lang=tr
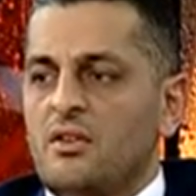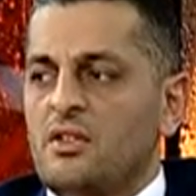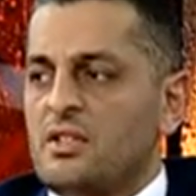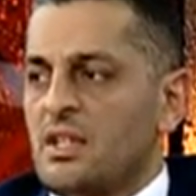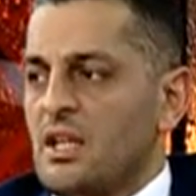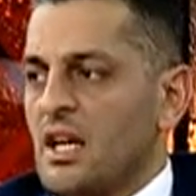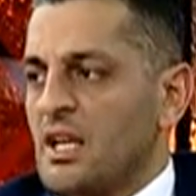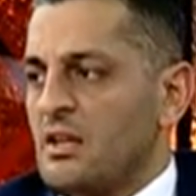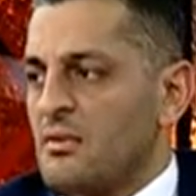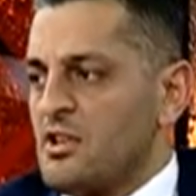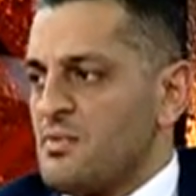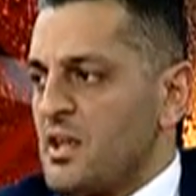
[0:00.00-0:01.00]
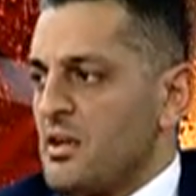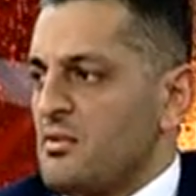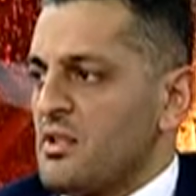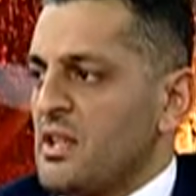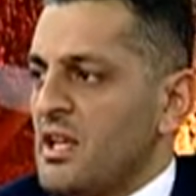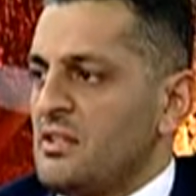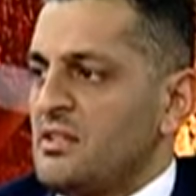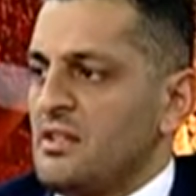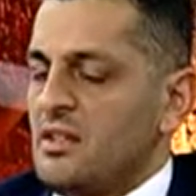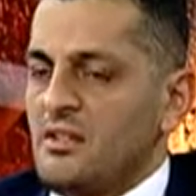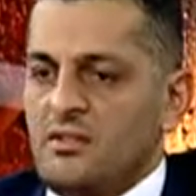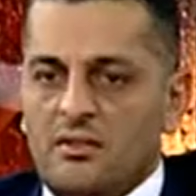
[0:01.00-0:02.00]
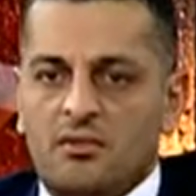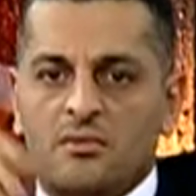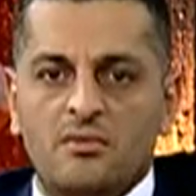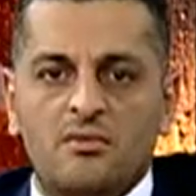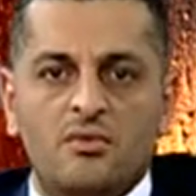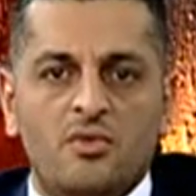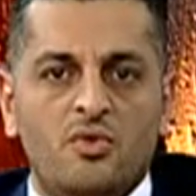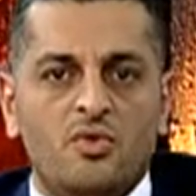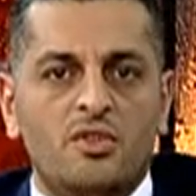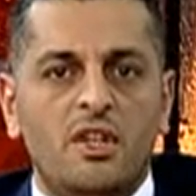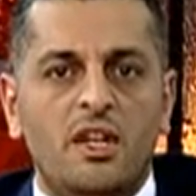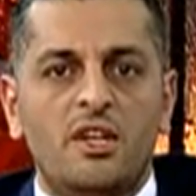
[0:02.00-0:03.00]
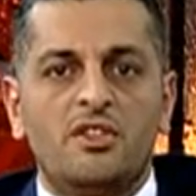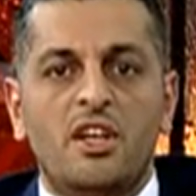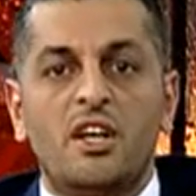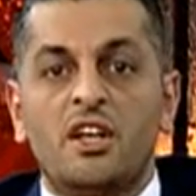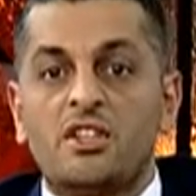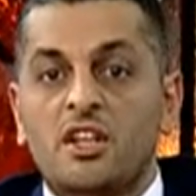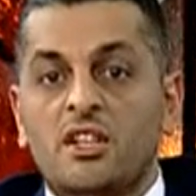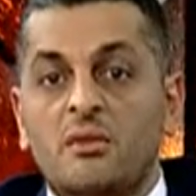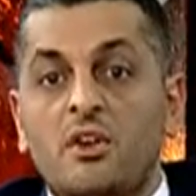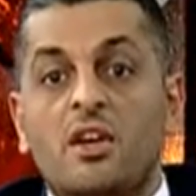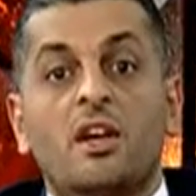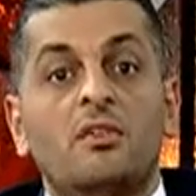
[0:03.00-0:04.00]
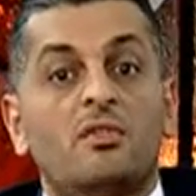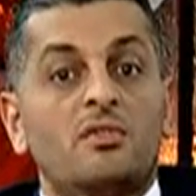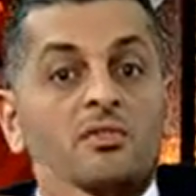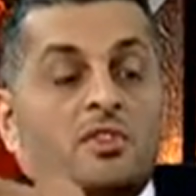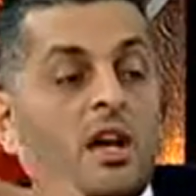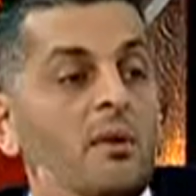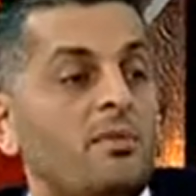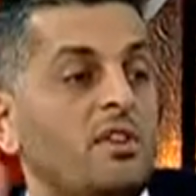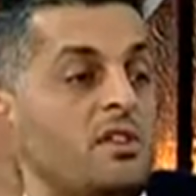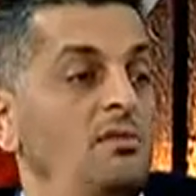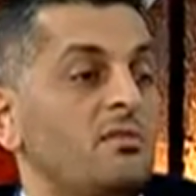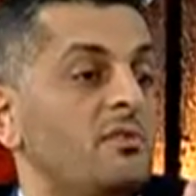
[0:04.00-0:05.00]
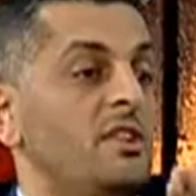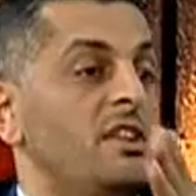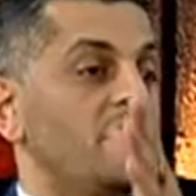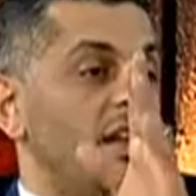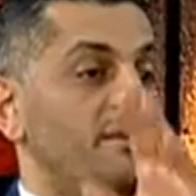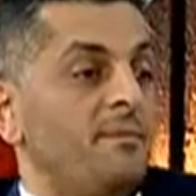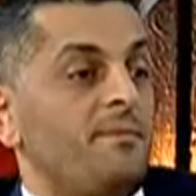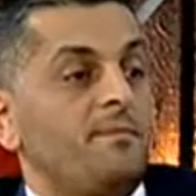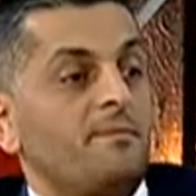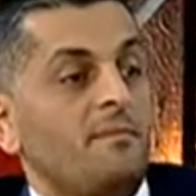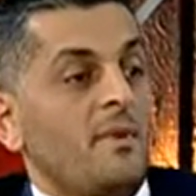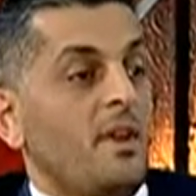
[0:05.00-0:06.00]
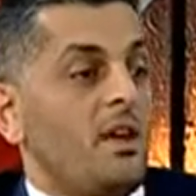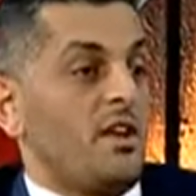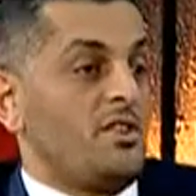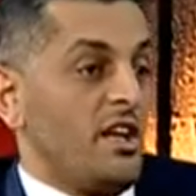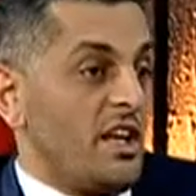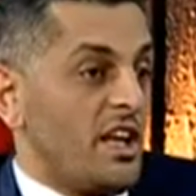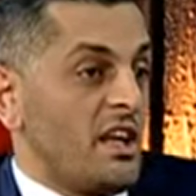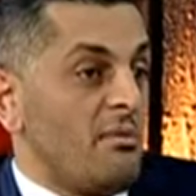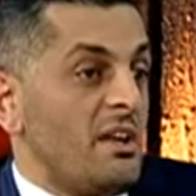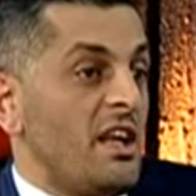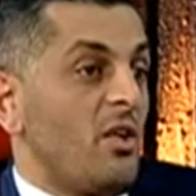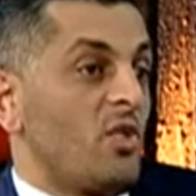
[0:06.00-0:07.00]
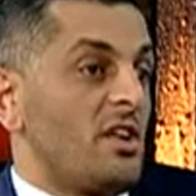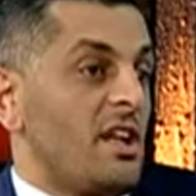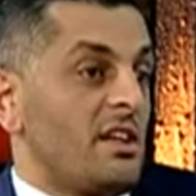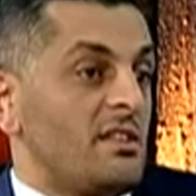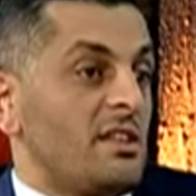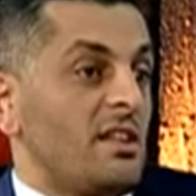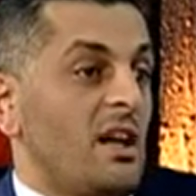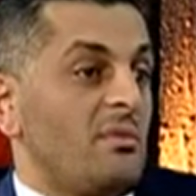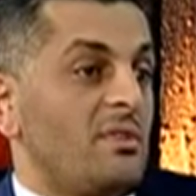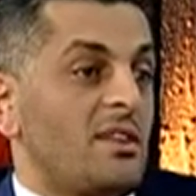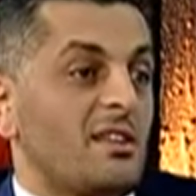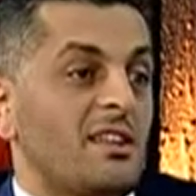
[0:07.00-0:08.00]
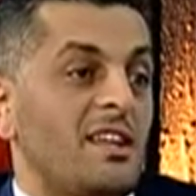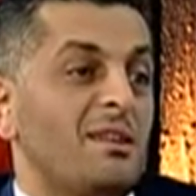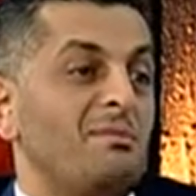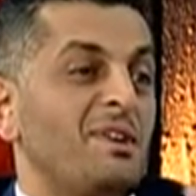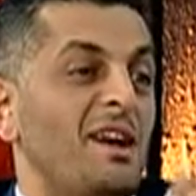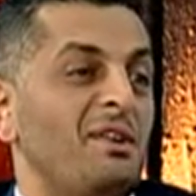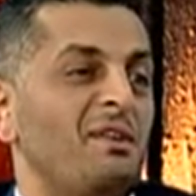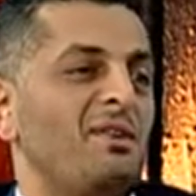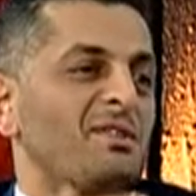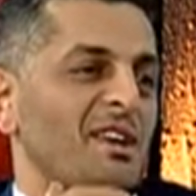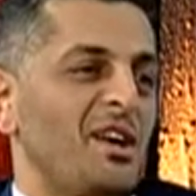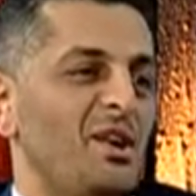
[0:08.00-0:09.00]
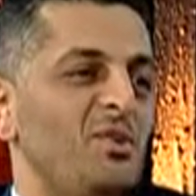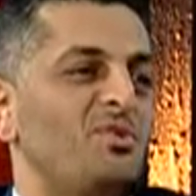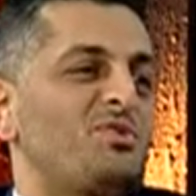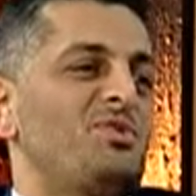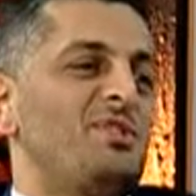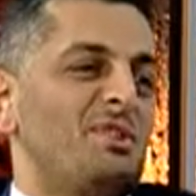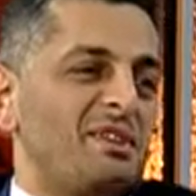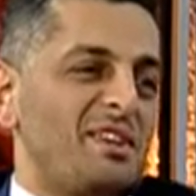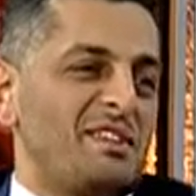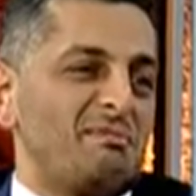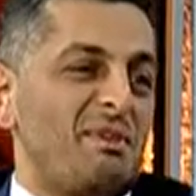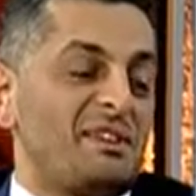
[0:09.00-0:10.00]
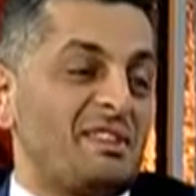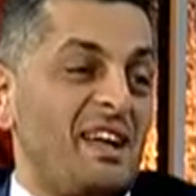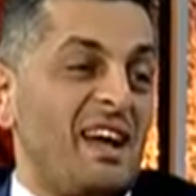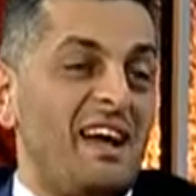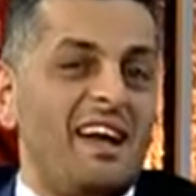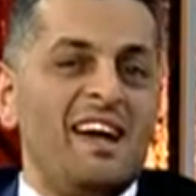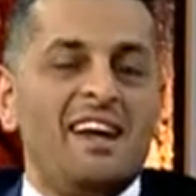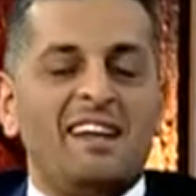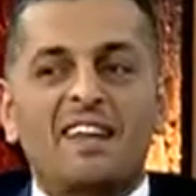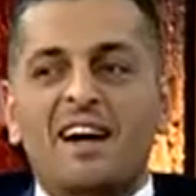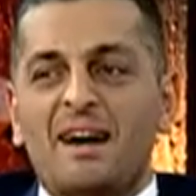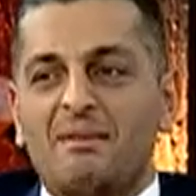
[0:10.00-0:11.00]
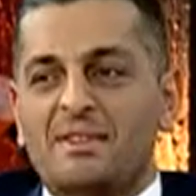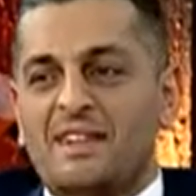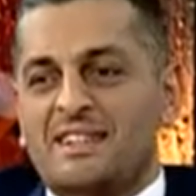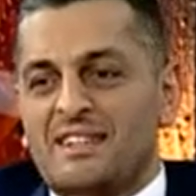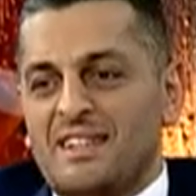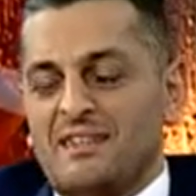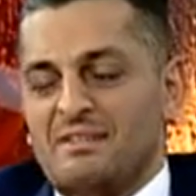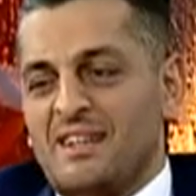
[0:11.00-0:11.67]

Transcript: işte geldi başbakanımız kesti kurdayı içeri girecek demek şey yaptık gitti. İçeri girmedi ya o kadar hazırlık yaptık. Dedim ya ne olacak? Üç günde uğraştık pasta. Ne yapacağız dedim